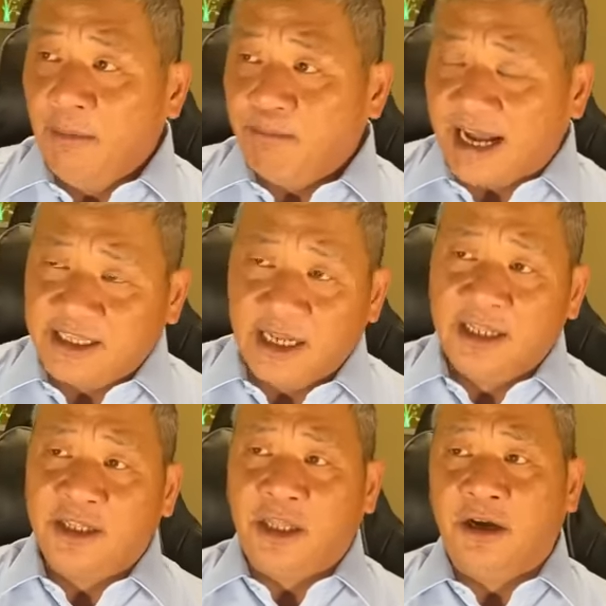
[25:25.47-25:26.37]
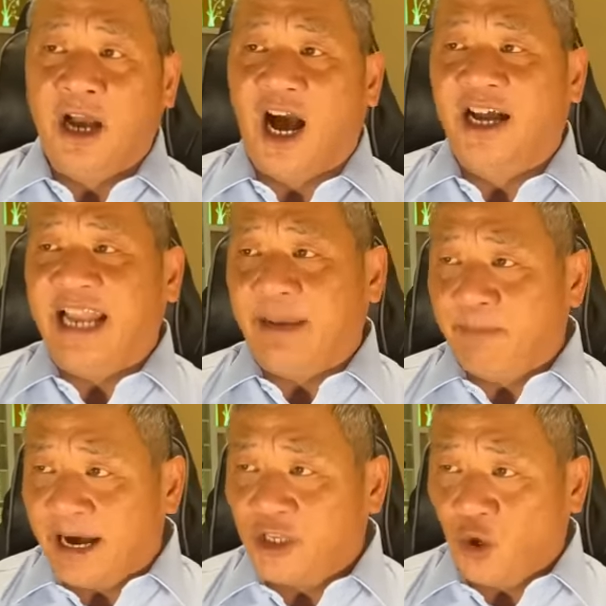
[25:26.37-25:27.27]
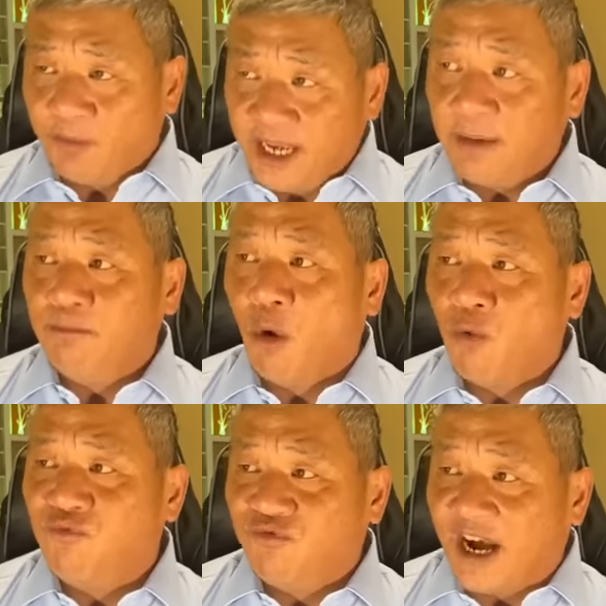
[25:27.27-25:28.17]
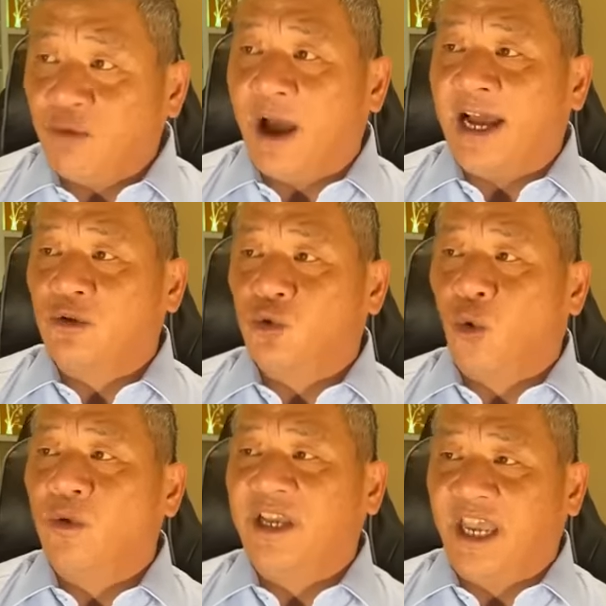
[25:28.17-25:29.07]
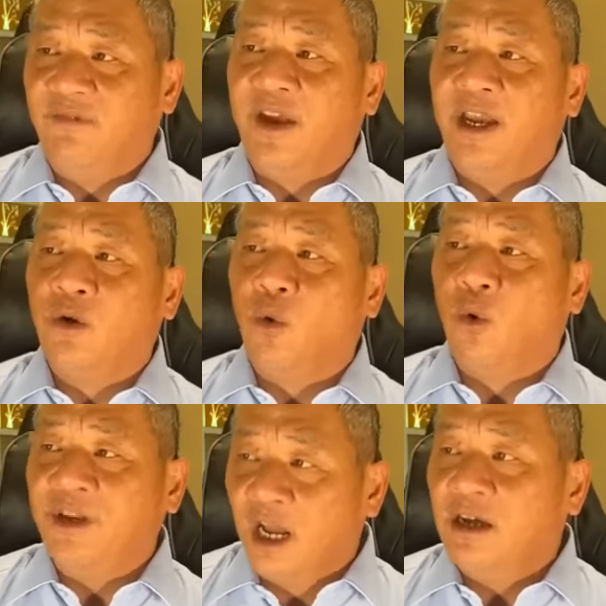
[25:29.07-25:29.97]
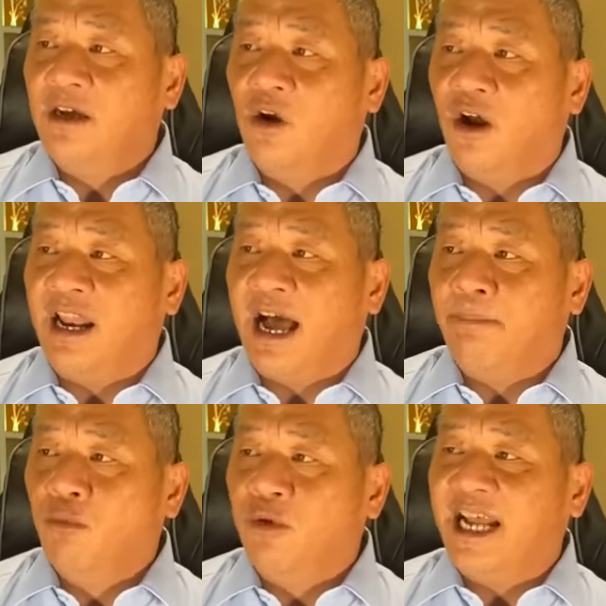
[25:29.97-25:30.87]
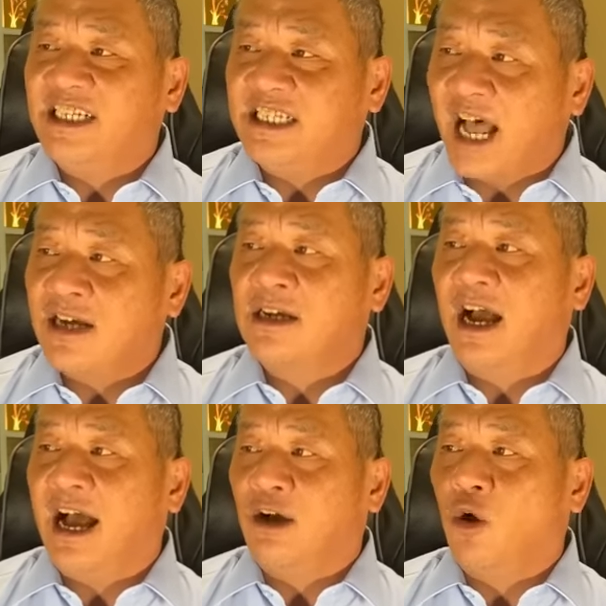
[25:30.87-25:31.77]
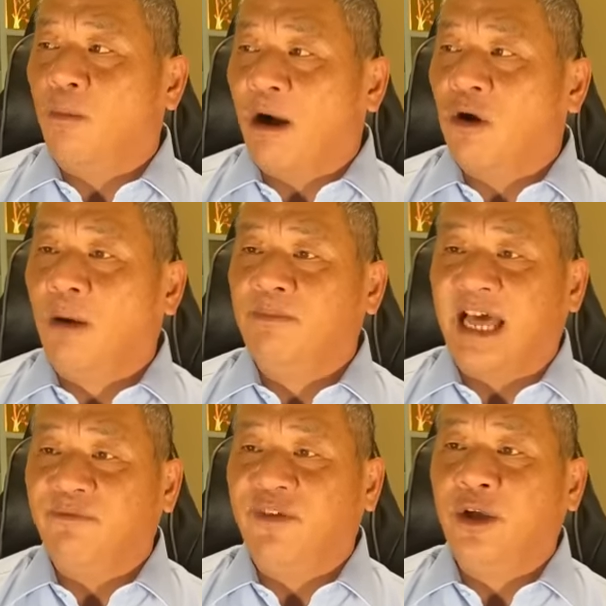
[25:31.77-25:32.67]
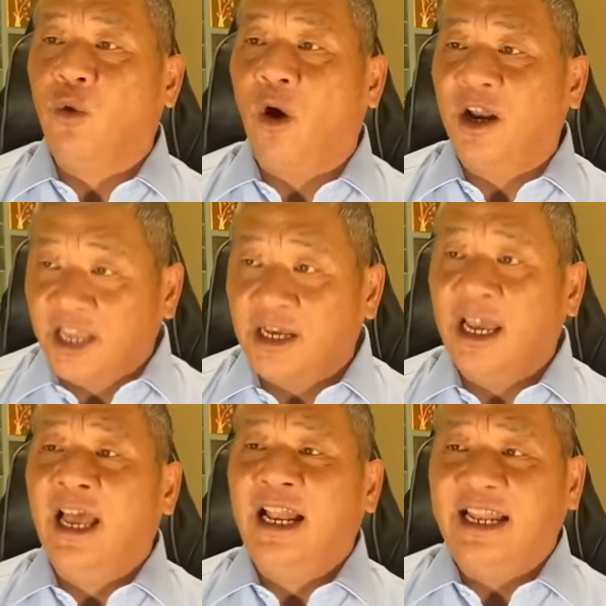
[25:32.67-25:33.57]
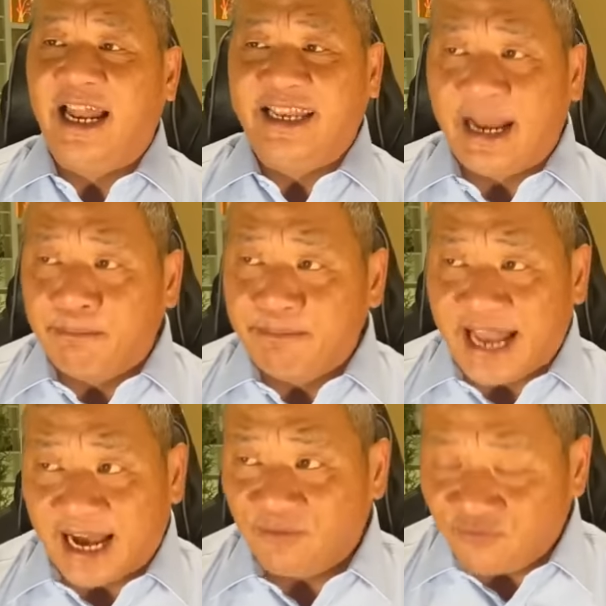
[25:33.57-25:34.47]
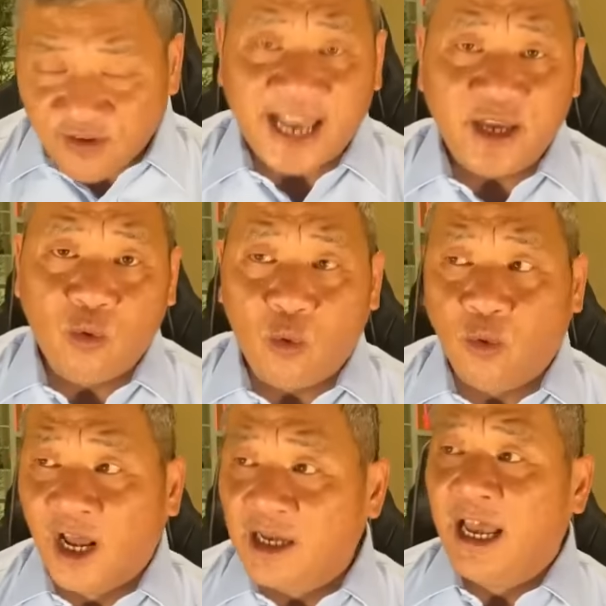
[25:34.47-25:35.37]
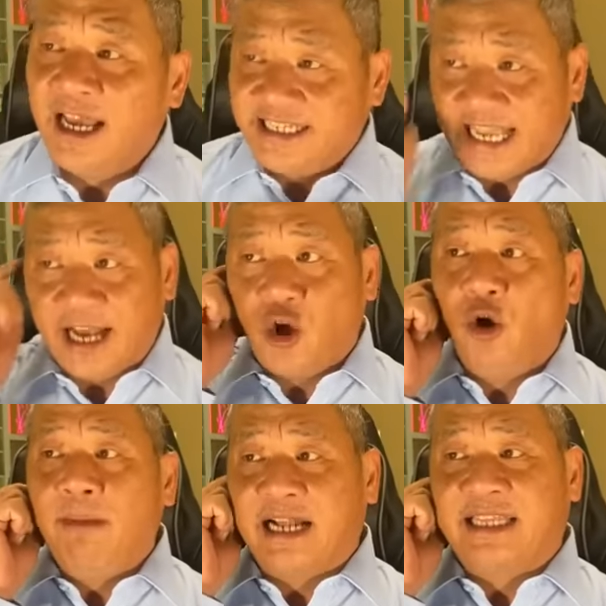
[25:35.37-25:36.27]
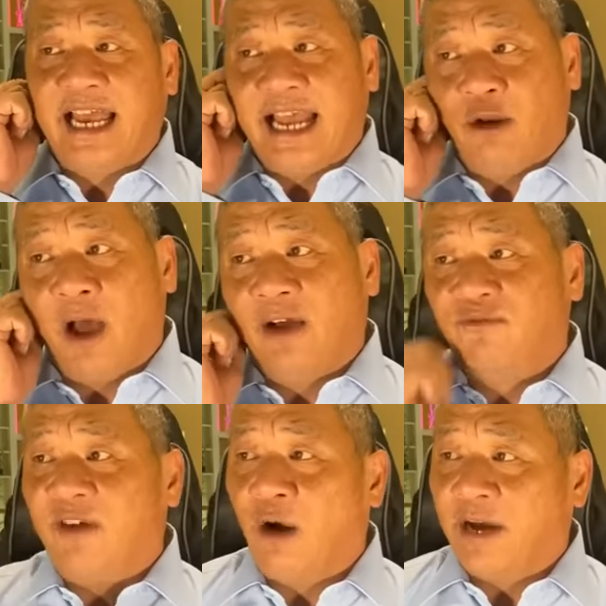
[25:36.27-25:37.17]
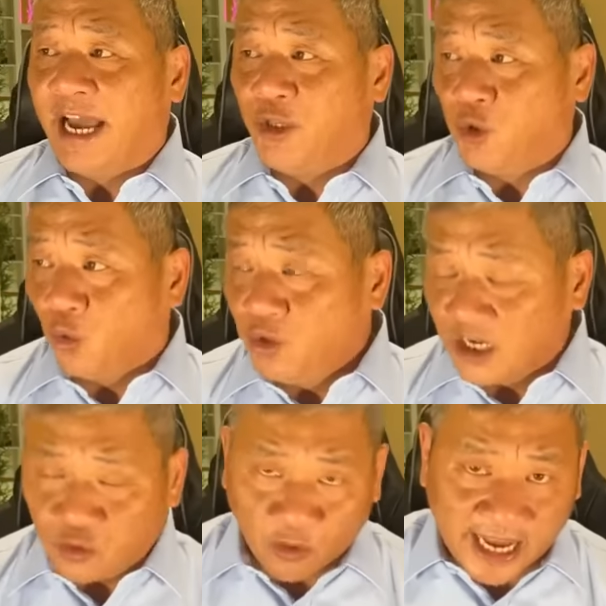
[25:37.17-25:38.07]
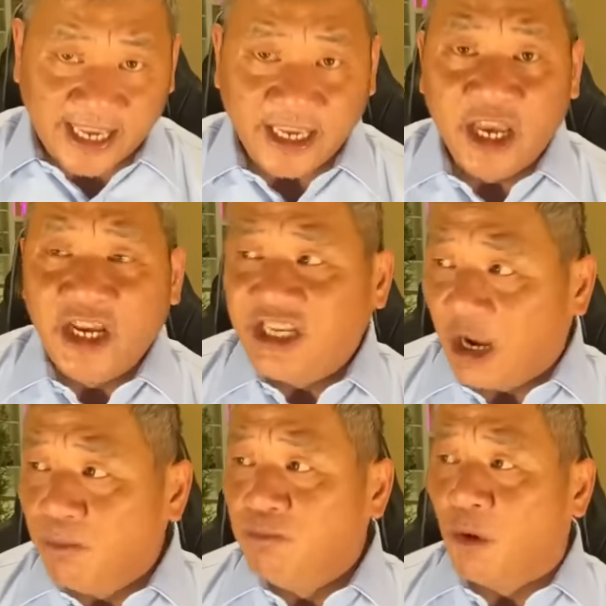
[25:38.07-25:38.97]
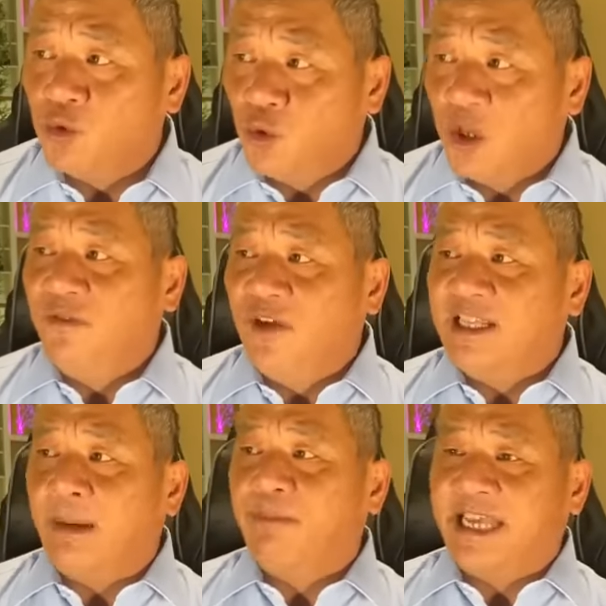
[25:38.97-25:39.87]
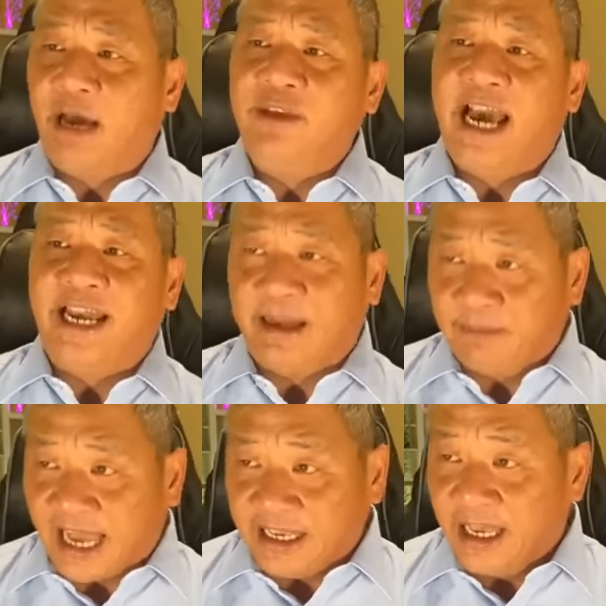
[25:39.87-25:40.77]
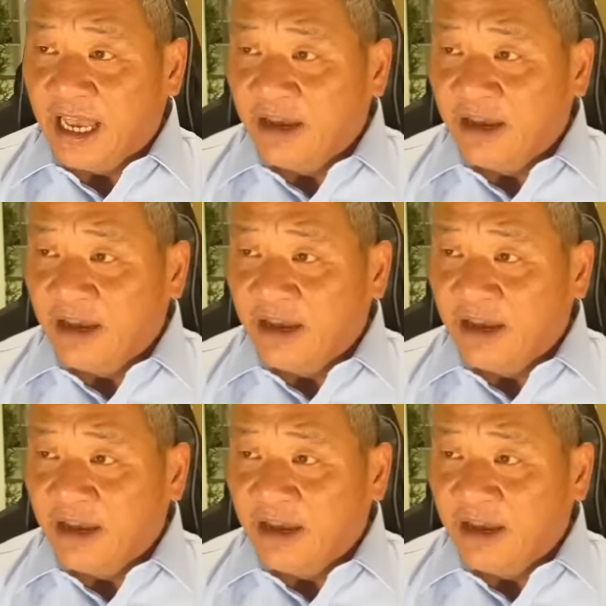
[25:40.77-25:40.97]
Bản tin từ ở Đài Bắc cho biết một phái đoàn thuộc nghị viện của Đức gọi là Bundestag à, của bao gồm thành viên của ít nhất là 5 đảng phái của Đức sẽ có mặt tại Đài Loan vào ngày Chủ nhật tuần này trong một chuyến viếng thăm kéo dài 5 ngày.